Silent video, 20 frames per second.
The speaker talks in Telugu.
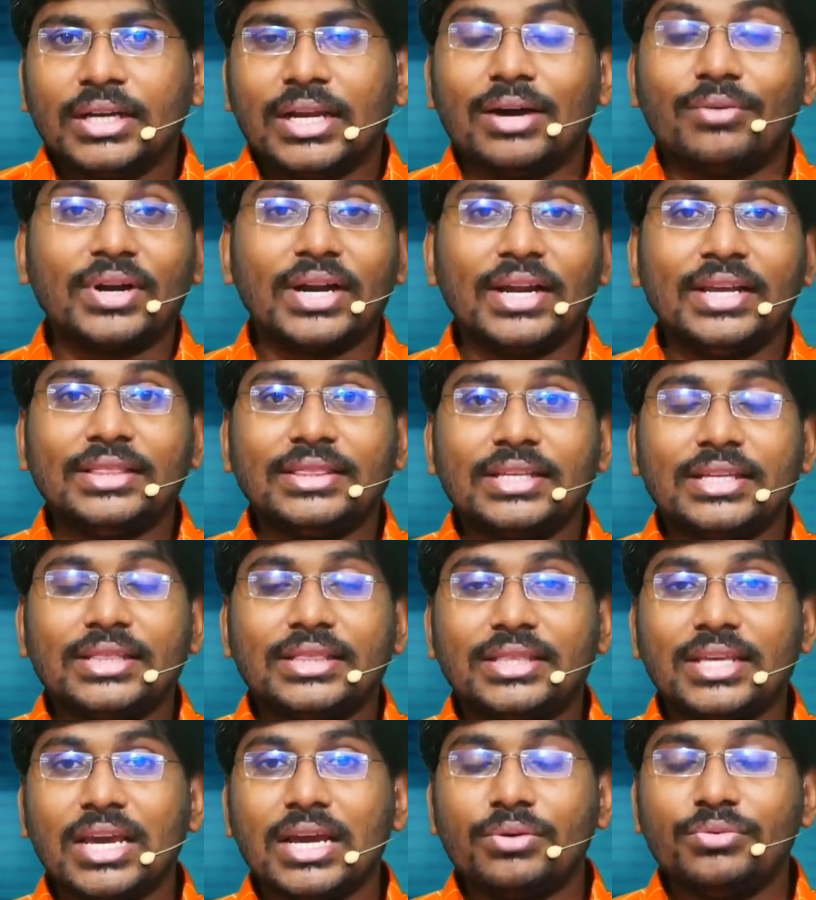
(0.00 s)
ఎవరైతే
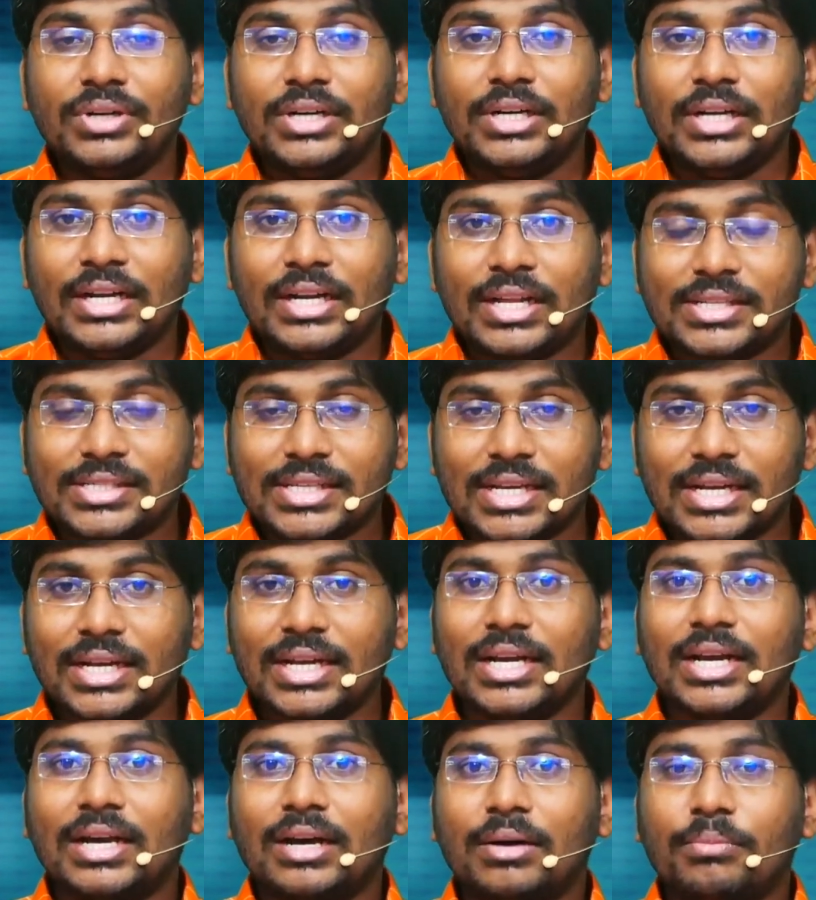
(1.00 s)
దేవుణ్ణి
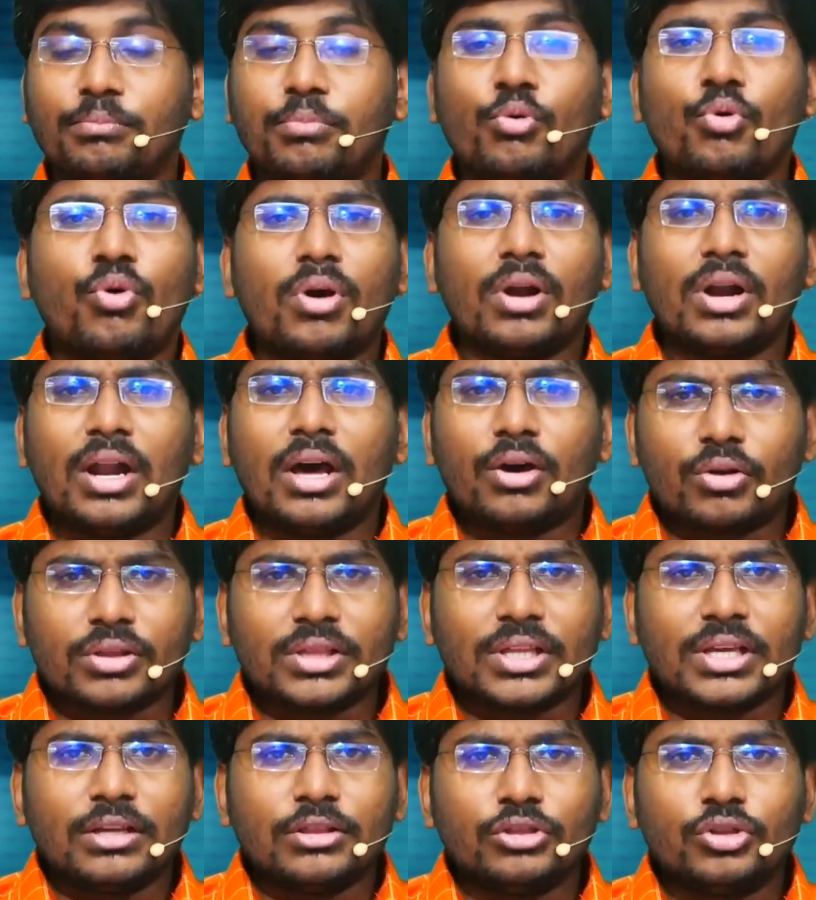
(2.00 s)
నిజంగా పూర్ణ
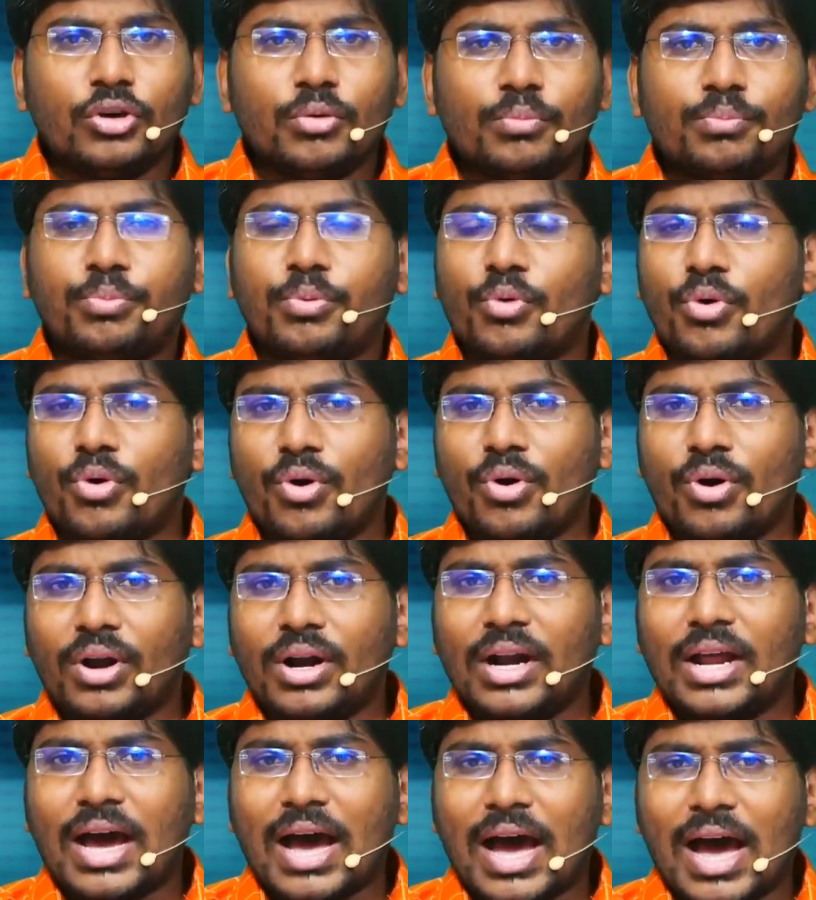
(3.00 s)
హృదయంతో
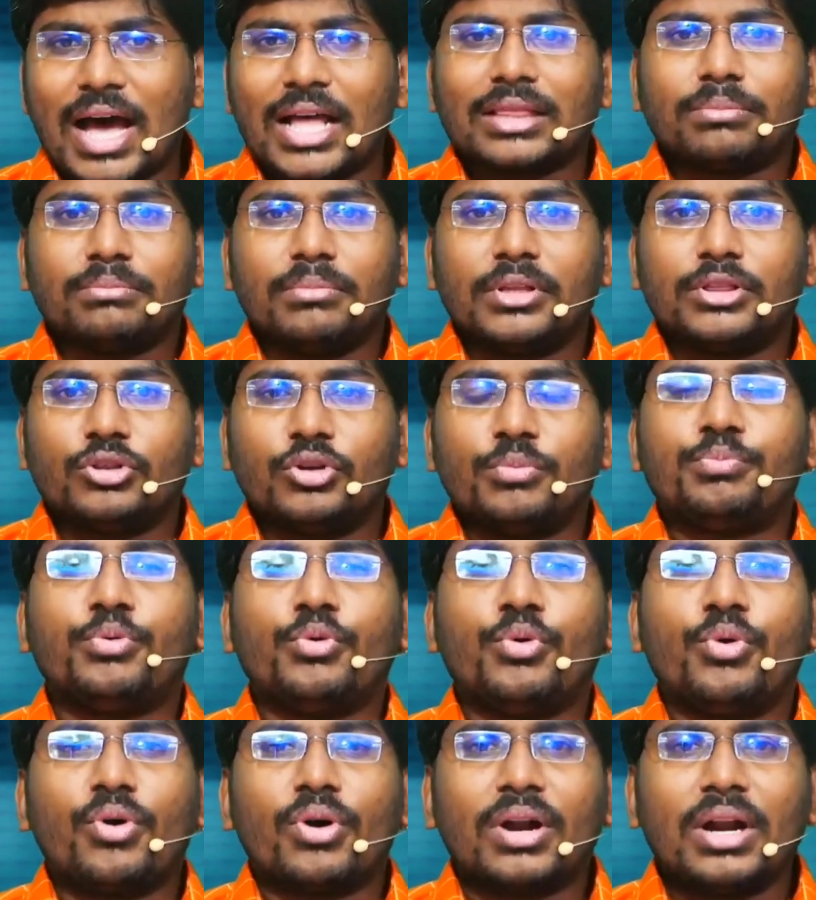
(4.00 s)
పూర్ణ ఆత్మతో
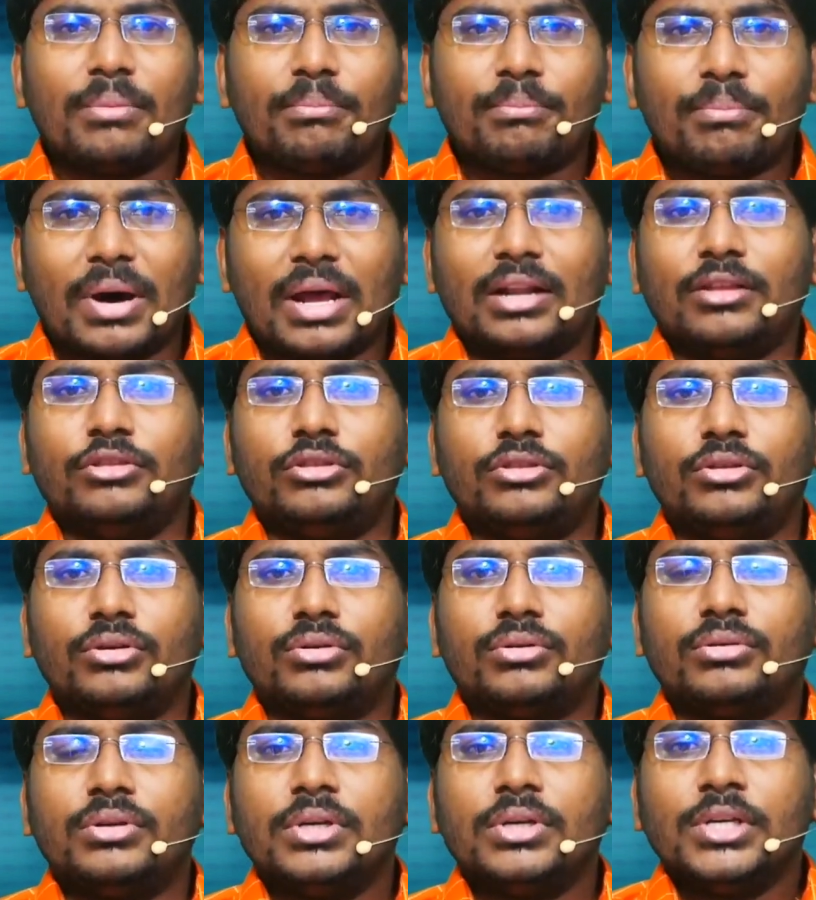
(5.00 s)
పూర్ణ బలంతో
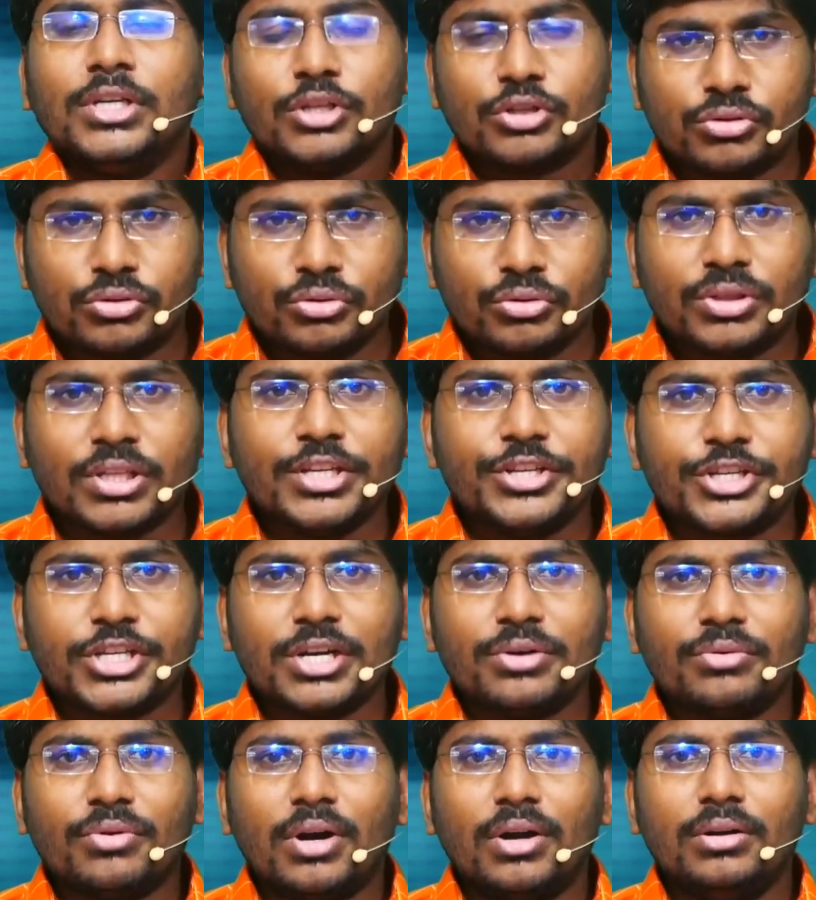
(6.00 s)

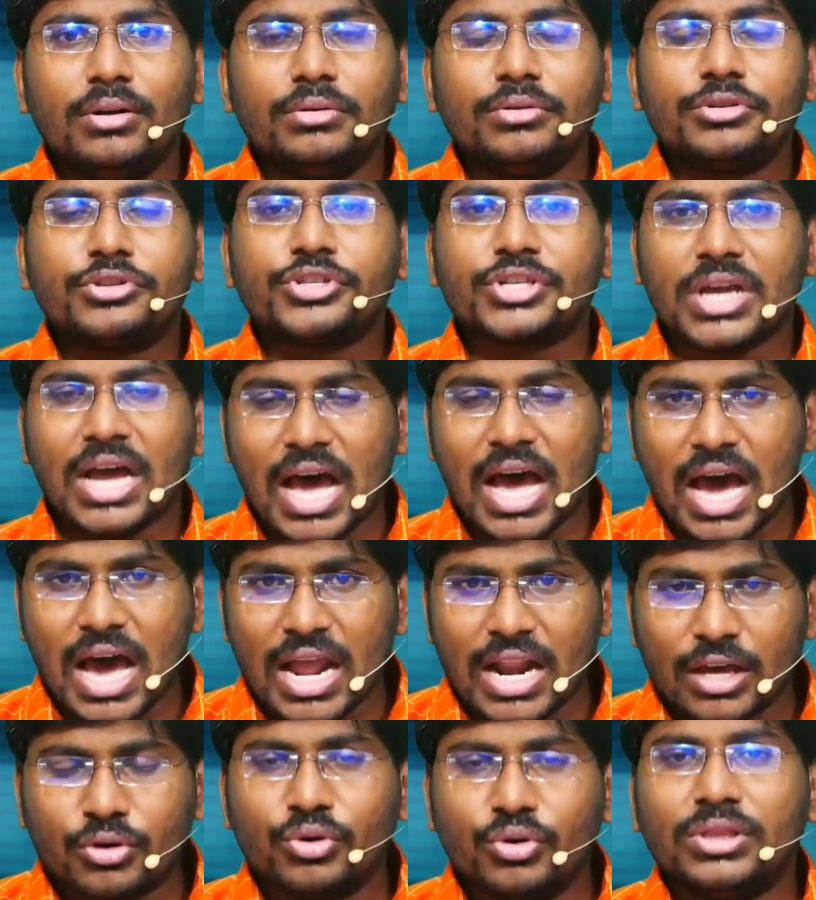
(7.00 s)
స్థుతించే వాళ్ళు
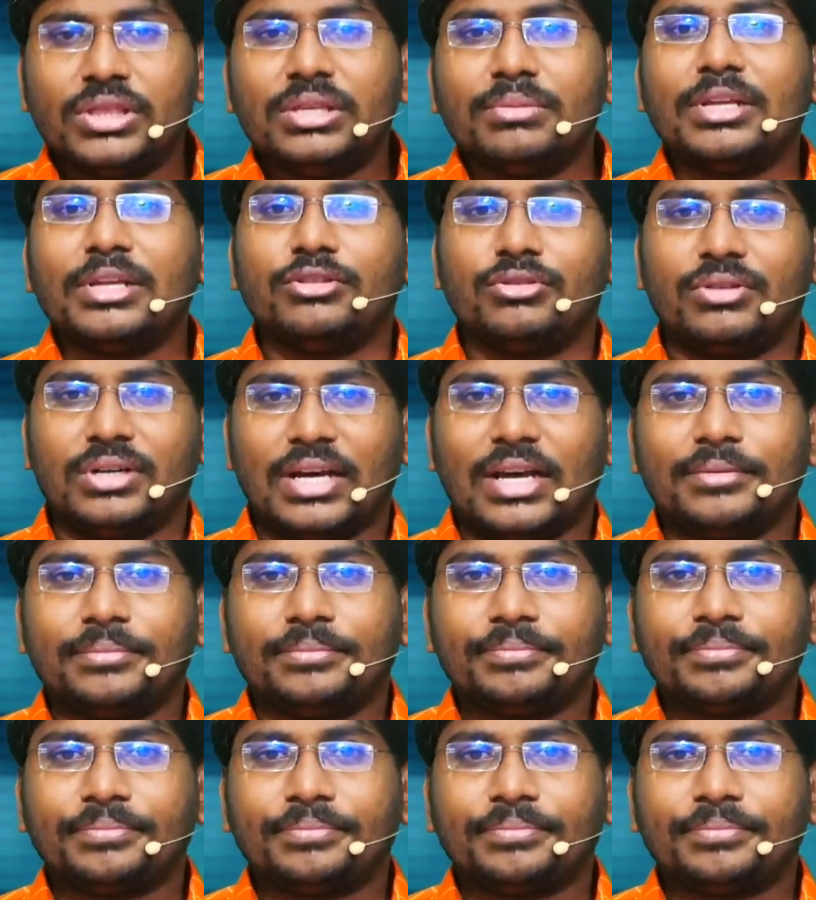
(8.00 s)
చాలా కొద్ది మంది ఉన్నారు